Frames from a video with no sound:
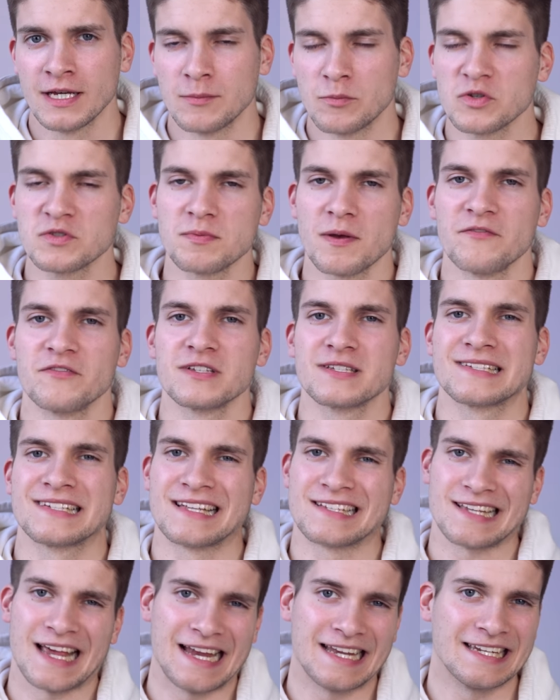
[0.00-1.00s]
muss man wissen,
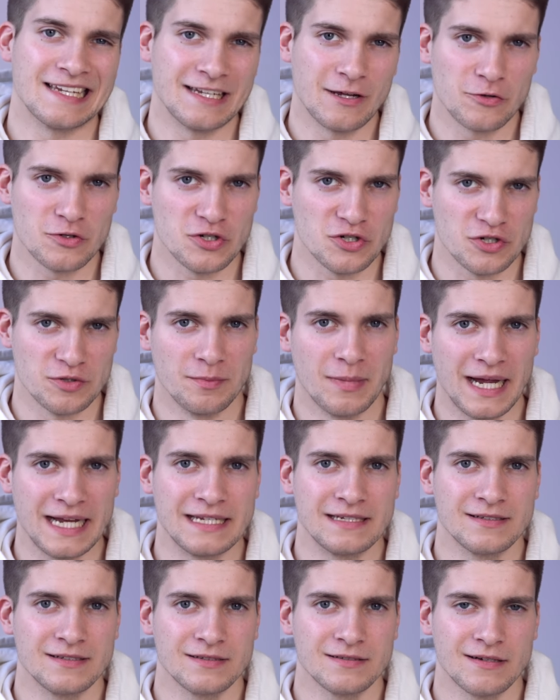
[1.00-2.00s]
dass eine nautische
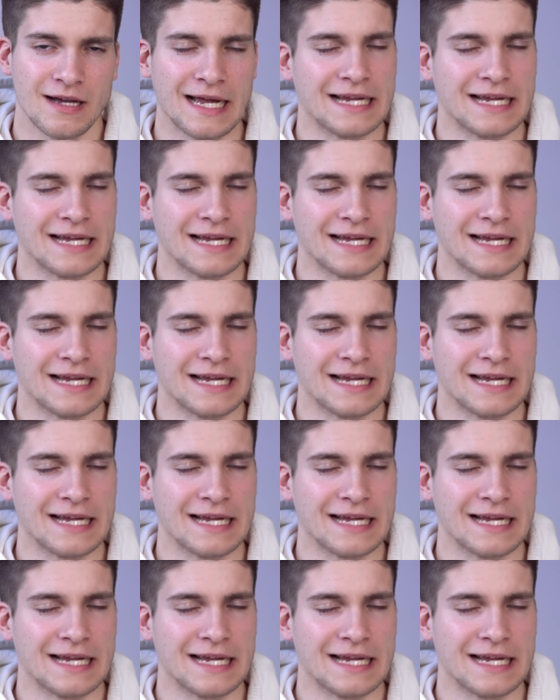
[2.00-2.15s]
Meile